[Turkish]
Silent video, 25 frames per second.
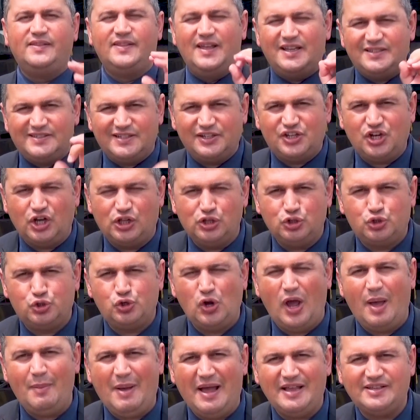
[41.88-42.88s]
nasıl
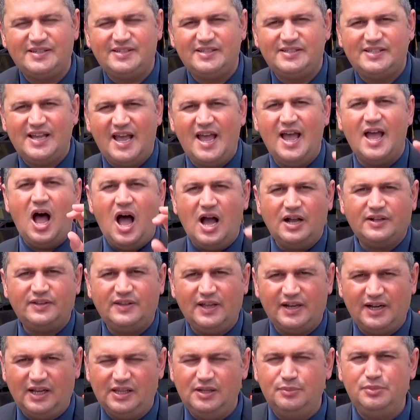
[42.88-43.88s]
çalışıyor? Hemen size
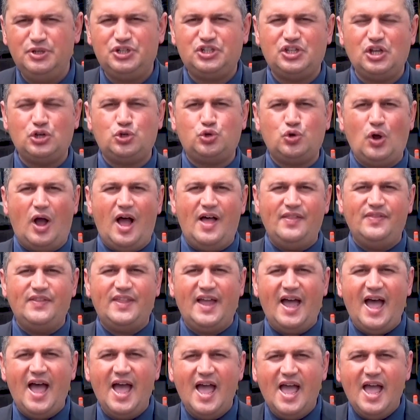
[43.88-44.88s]
aktaralım. İşte şu
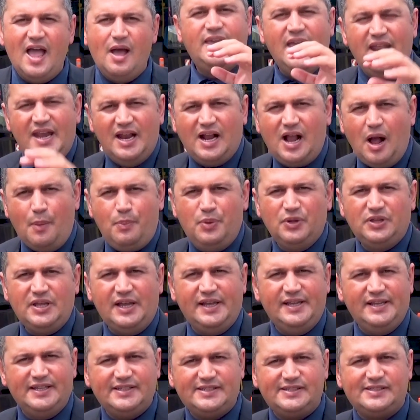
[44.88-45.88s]
anda Yeni
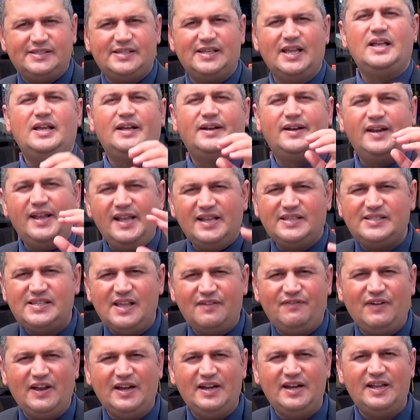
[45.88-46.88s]
Kapı'dayız. Ring
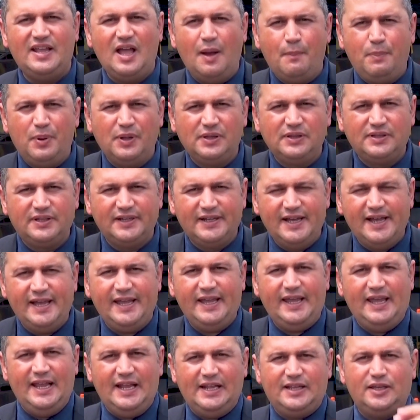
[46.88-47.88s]
seferinin
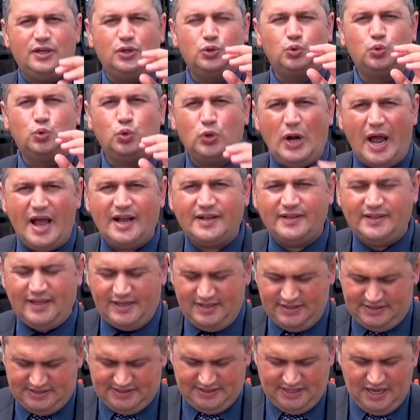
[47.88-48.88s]
yapıldığı ilk
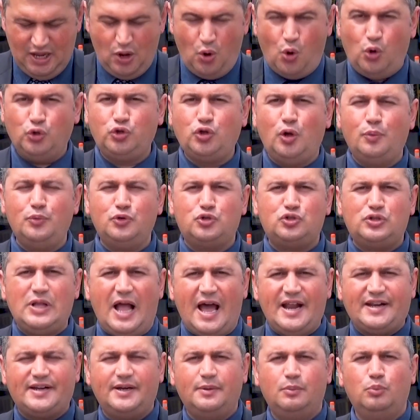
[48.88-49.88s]
duraktayız.
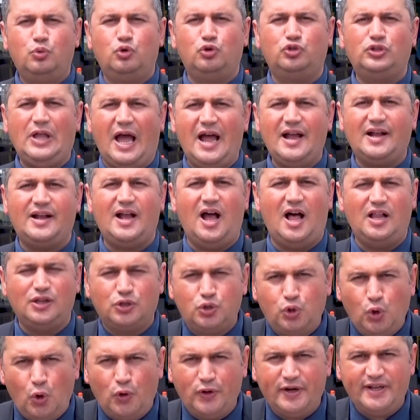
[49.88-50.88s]
Otobüsler buradan
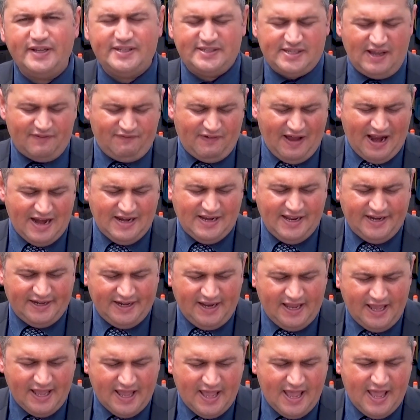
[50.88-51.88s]
kalkıyor ring
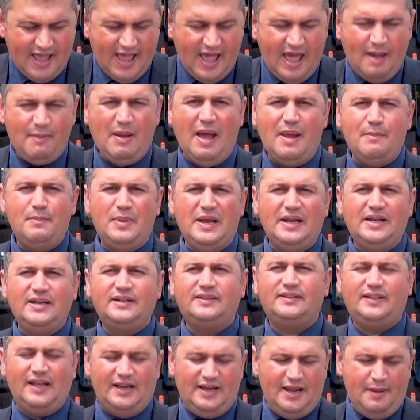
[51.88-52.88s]
seferleri hemen
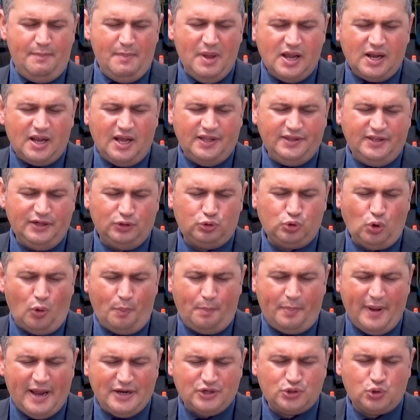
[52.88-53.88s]
belirtelim. Kadir
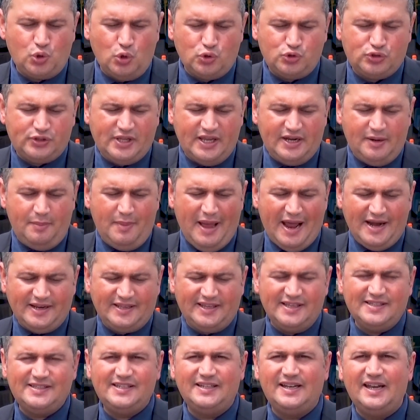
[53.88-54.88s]
Topbaş Gösteri
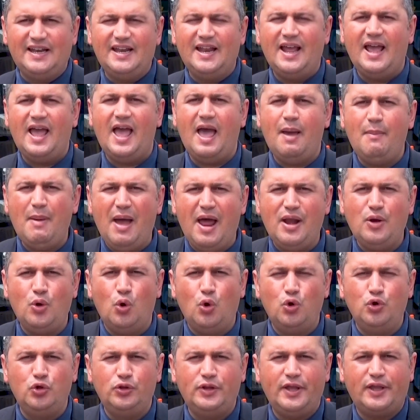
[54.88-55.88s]
Merkezi'nin hemen
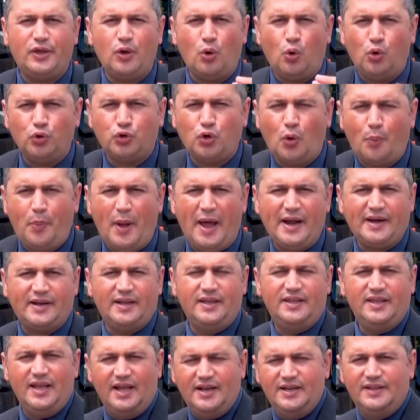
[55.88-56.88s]
önündeki
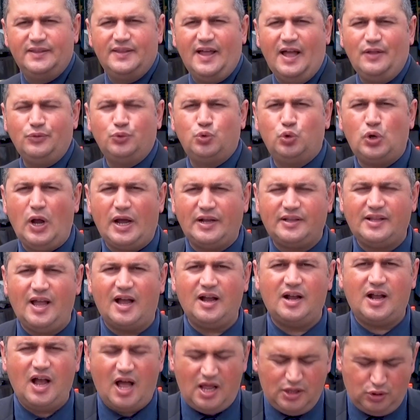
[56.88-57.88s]
otoparkın yanından
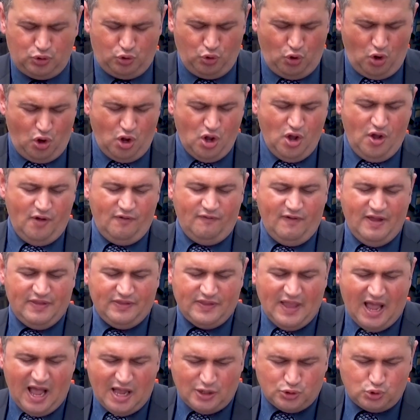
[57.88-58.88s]
duraktan kalkıyor
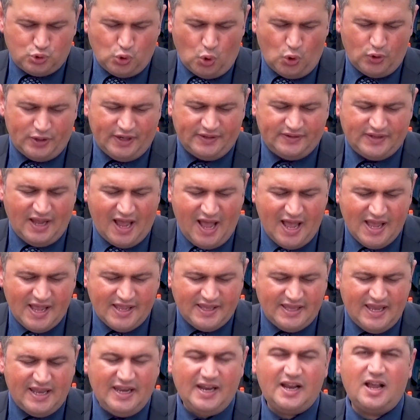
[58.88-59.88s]
ve daha sonra da
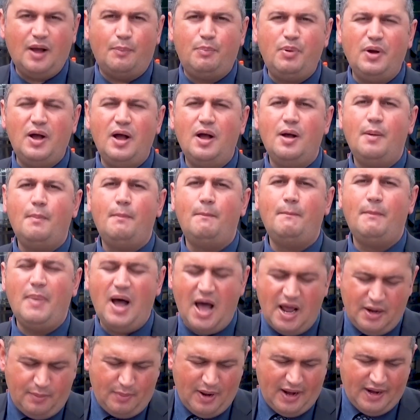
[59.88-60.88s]
Yeni Kapı
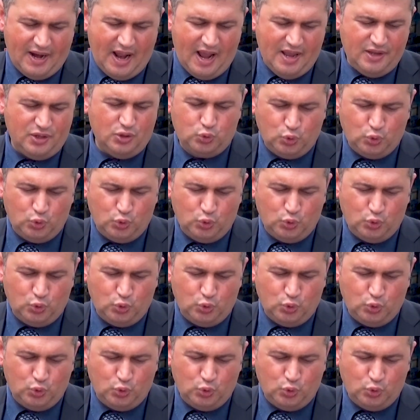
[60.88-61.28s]
Marmaray